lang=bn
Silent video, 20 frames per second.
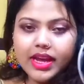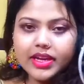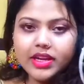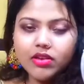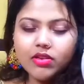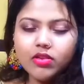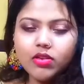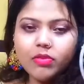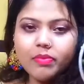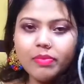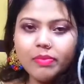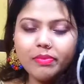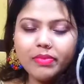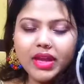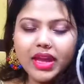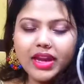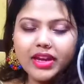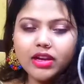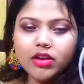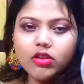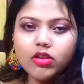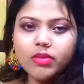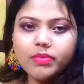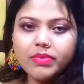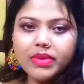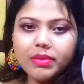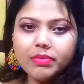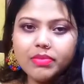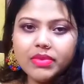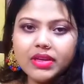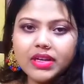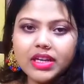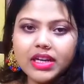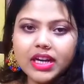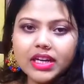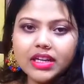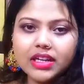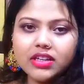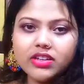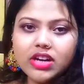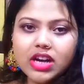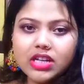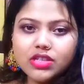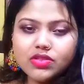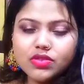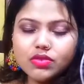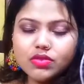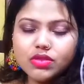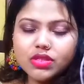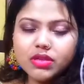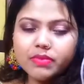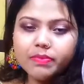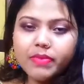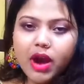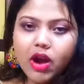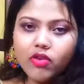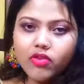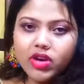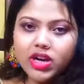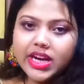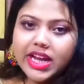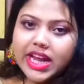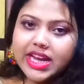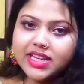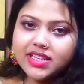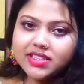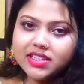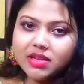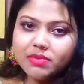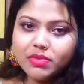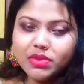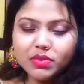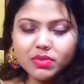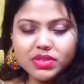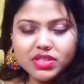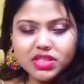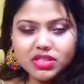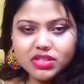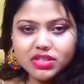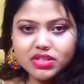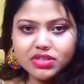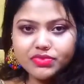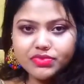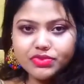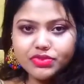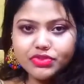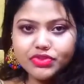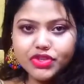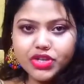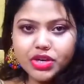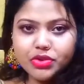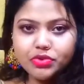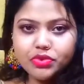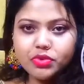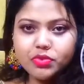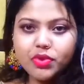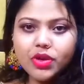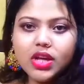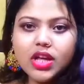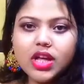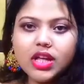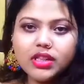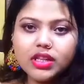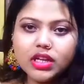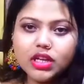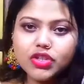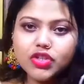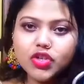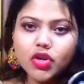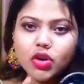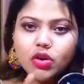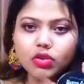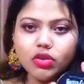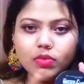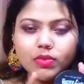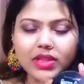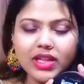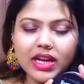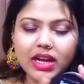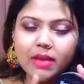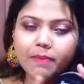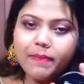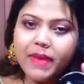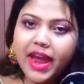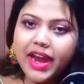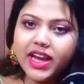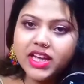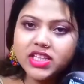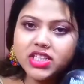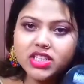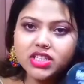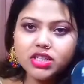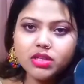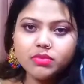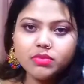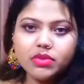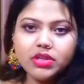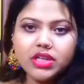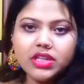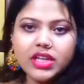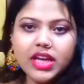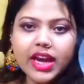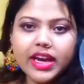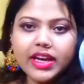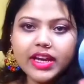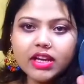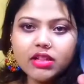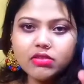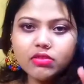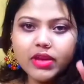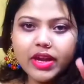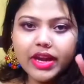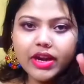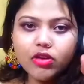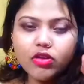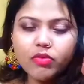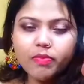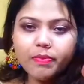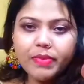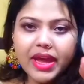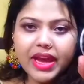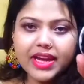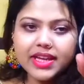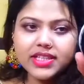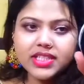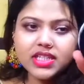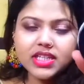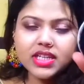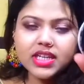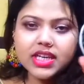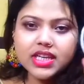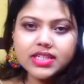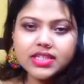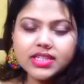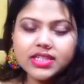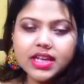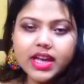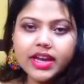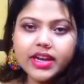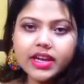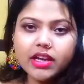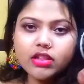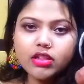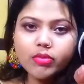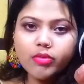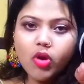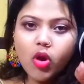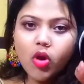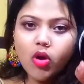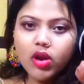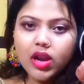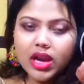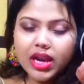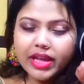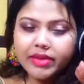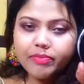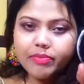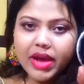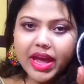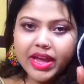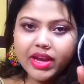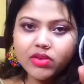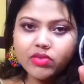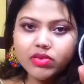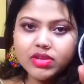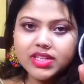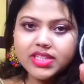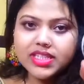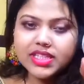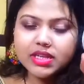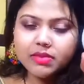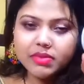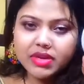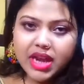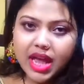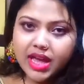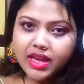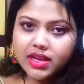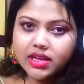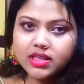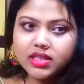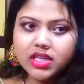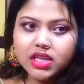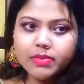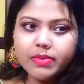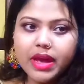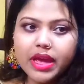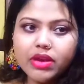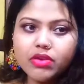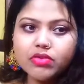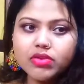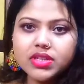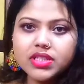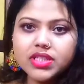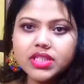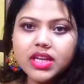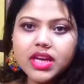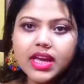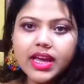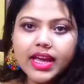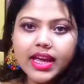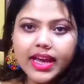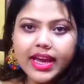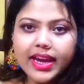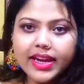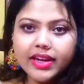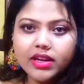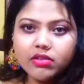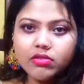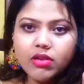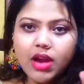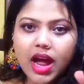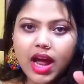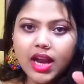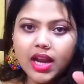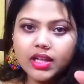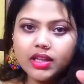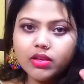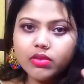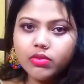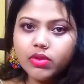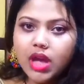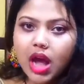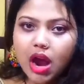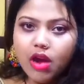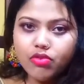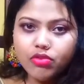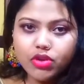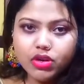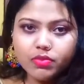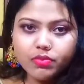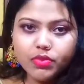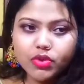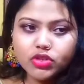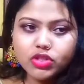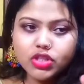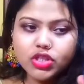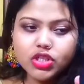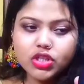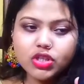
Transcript: এটা হলো এটা হলো মেবলিনের একটা ট্রান্সলুসেন্ট পাউডার এইটারই আমি তোমাদের সাথে রিভিউ শেয়ার করব তাহলে চলো তোমাদের আগে প্যাকেজিংটা বলে নিই এটা কিন্তু এরকম প্যাকেজিংয়ে এসছে এটা কিন্তু আমি অনলাইন বাই করেছি এটা আমি নাইকা দিয়ে বাই করেছি এটার কোনো আলাদা করে আউটার বক্স